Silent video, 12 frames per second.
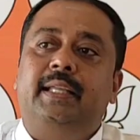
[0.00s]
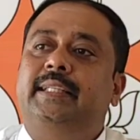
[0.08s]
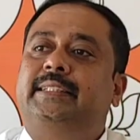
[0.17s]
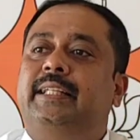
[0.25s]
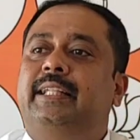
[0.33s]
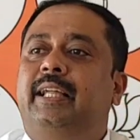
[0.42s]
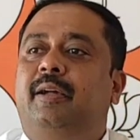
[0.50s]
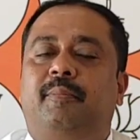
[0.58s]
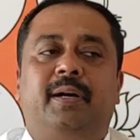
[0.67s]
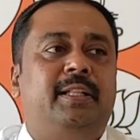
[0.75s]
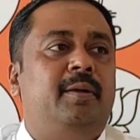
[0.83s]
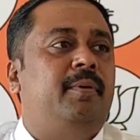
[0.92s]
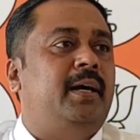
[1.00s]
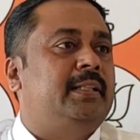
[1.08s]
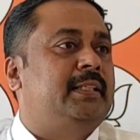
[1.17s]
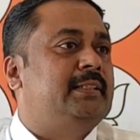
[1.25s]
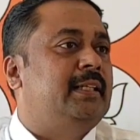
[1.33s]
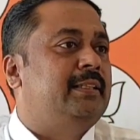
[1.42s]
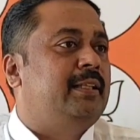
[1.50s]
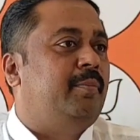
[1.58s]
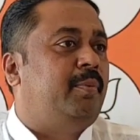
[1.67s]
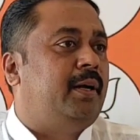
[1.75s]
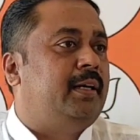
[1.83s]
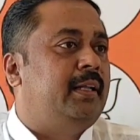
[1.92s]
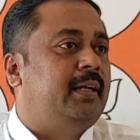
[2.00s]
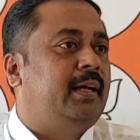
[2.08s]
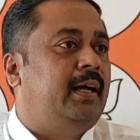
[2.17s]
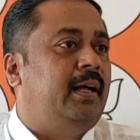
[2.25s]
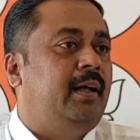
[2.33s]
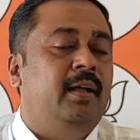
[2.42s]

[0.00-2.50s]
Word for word: इसलिए मैंने भारतीय जनता पार्टी का